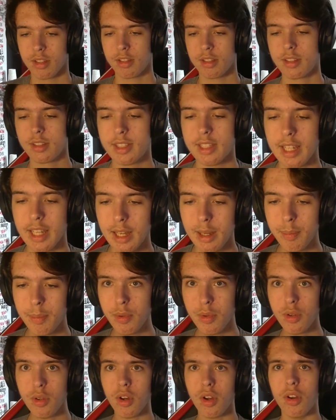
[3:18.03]
C'est un
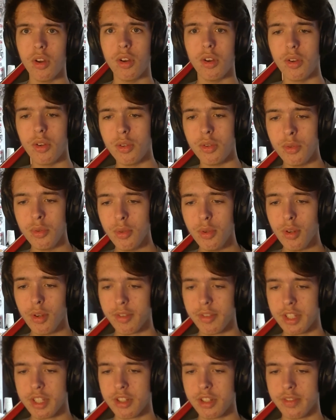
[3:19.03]
peu nul en
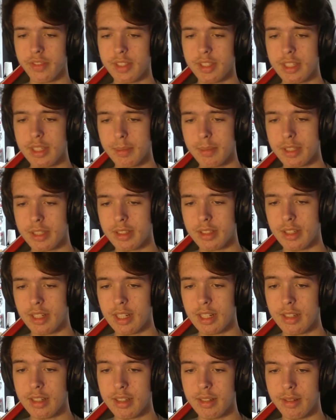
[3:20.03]
fait, j'ai envie de dire, parce que
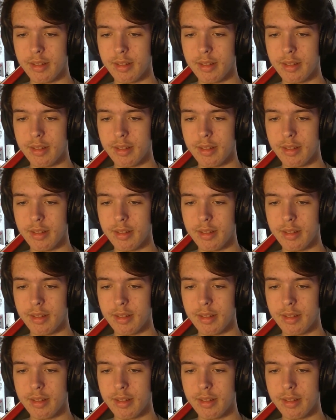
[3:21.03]
là,